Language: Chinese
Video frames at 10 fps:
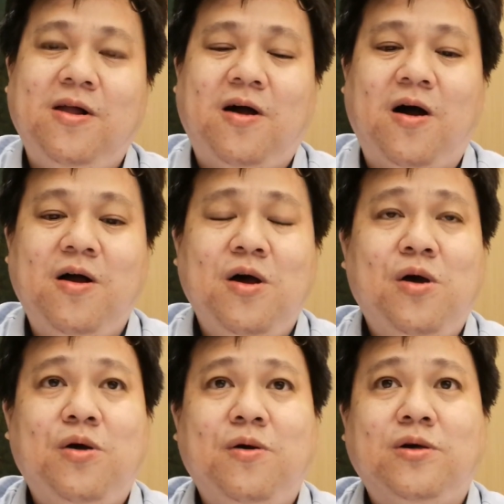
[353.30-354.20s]
啊。
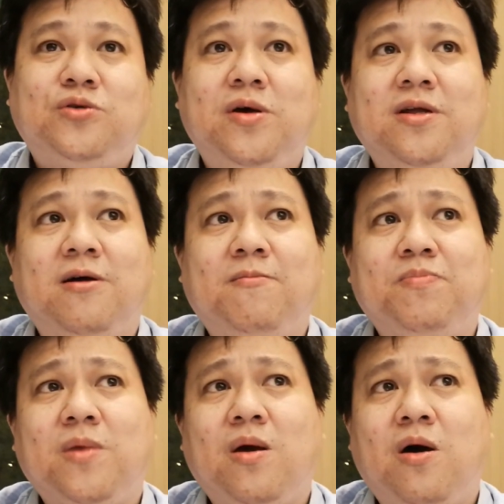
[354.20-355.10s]
所以呢，
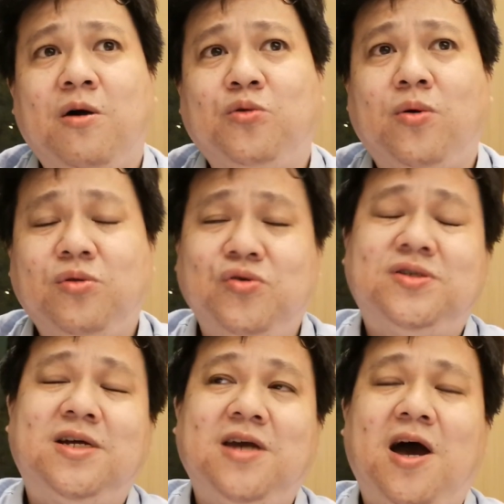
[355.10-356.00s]
很多女
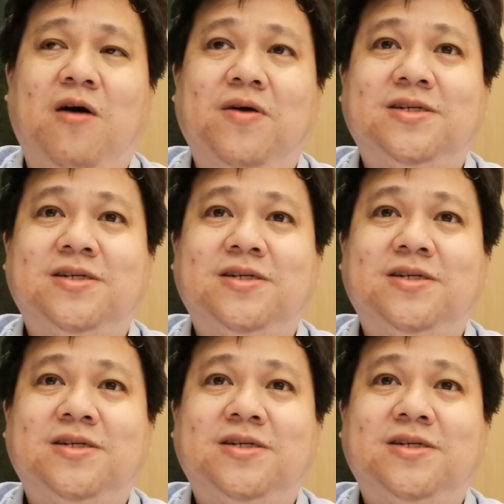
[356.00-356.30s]
生也好呢，